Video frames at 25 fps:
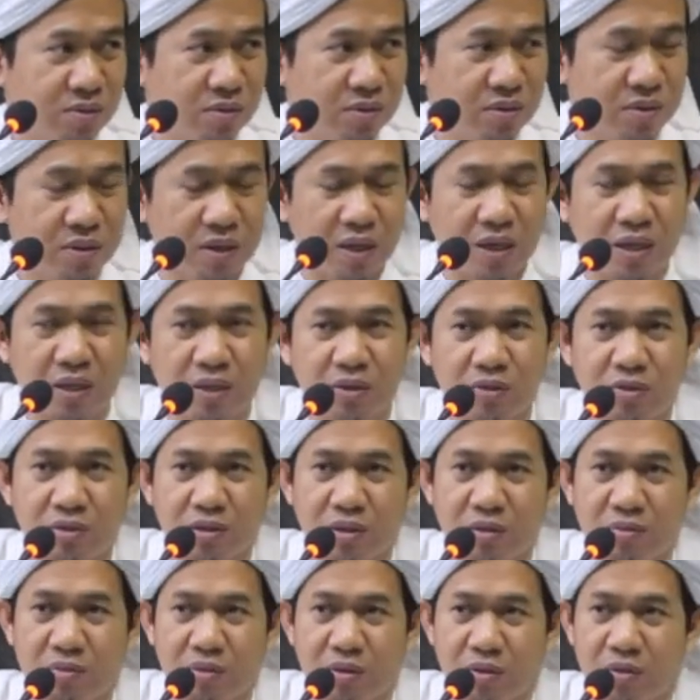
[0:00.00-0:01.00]
Enggak ikut
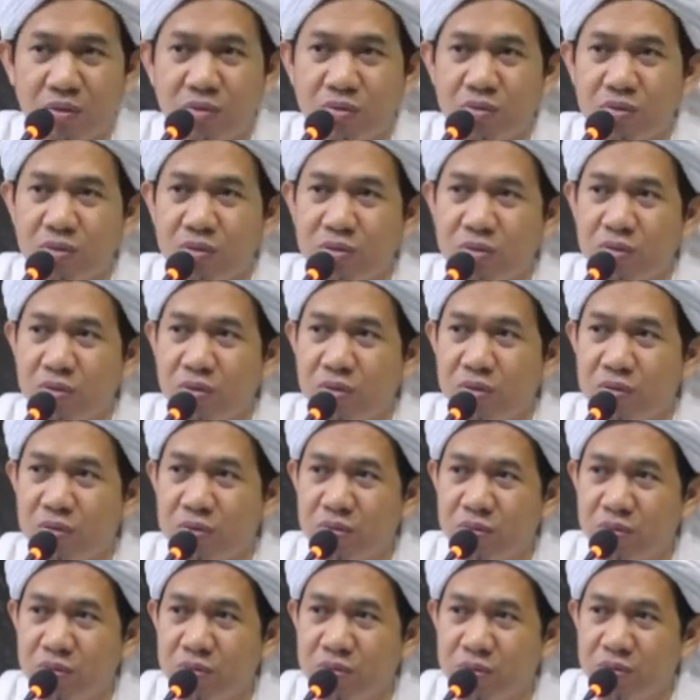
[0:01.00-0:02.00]
sama Rasul tuh.
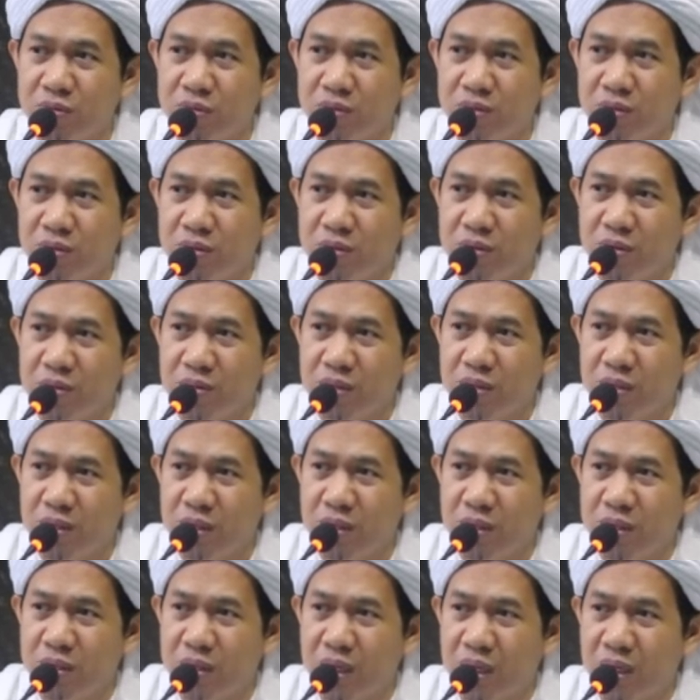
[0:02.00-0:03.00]

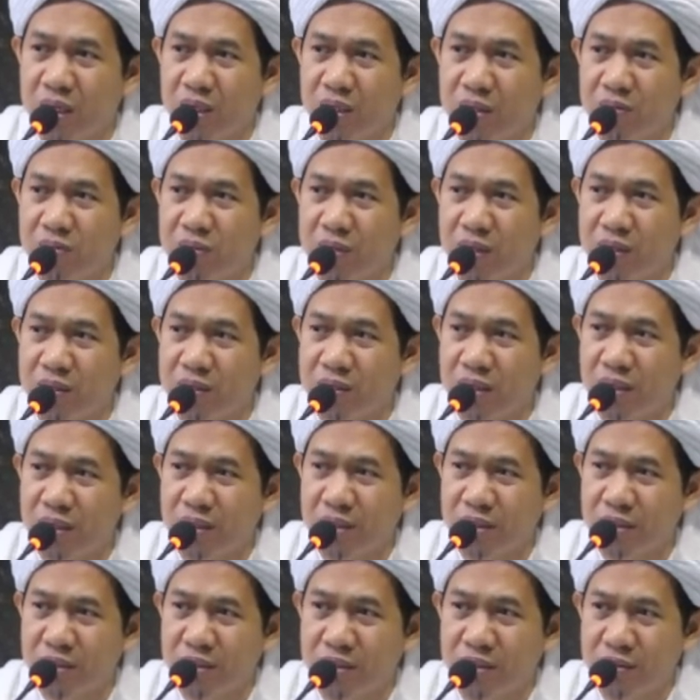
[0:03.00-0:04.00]
Ini jangan
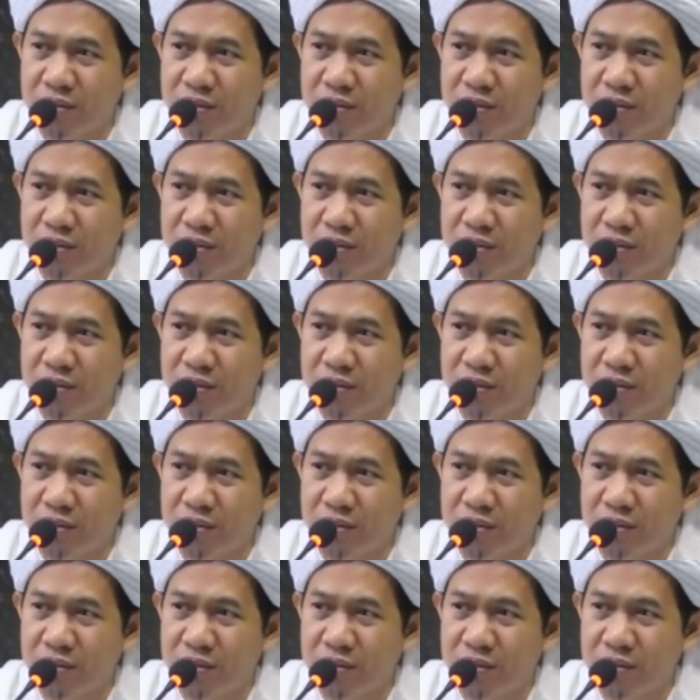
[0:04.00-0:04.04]
dibiasain.